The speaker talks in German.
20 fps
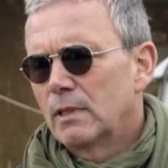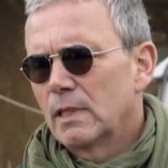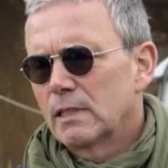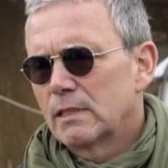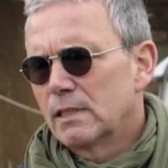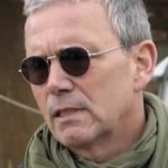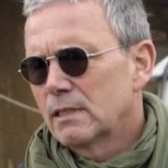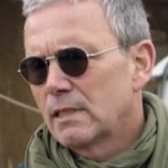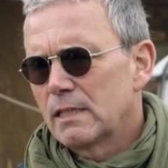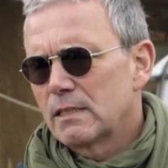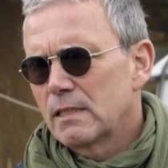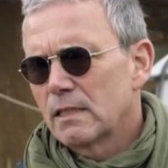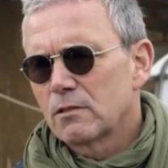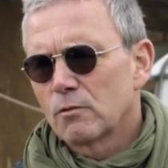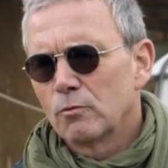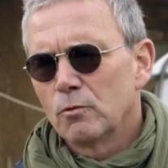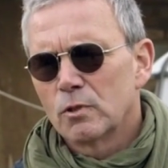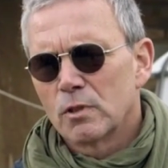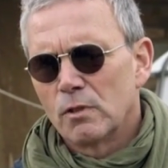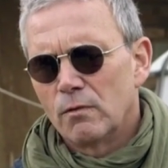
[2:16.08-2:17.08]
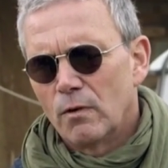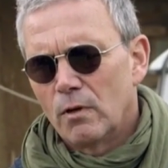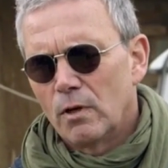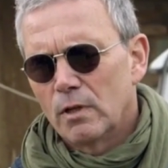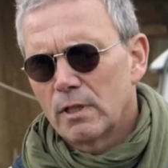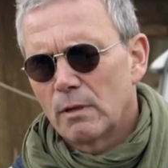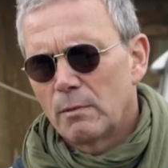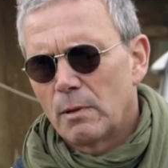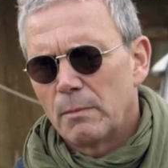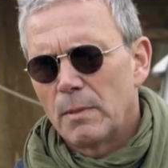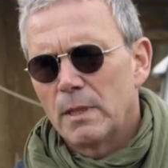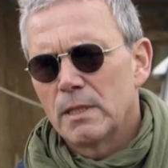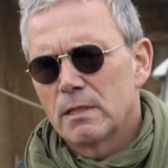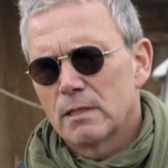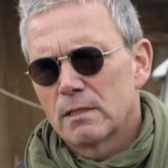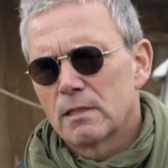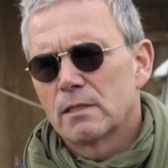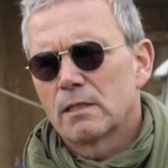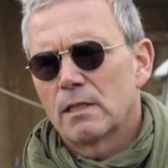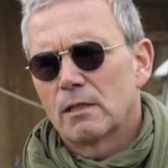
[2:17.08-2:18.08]
das ist jetzt das Gruselwort, aber am Ende
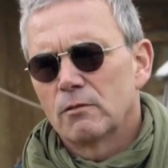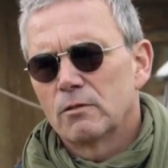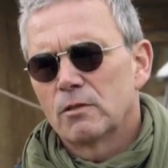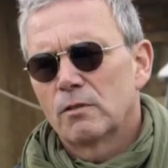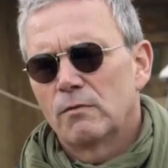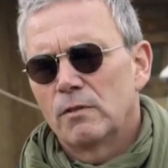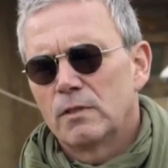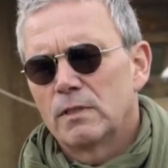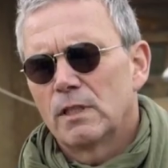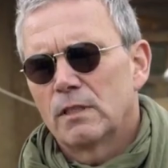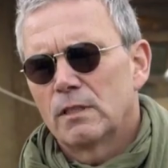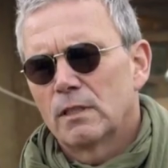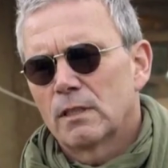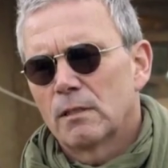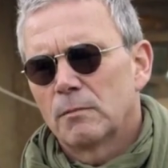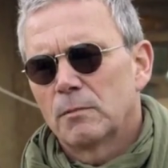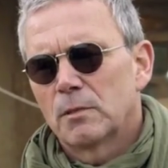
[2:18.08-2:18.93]
ist es der unzivilisierte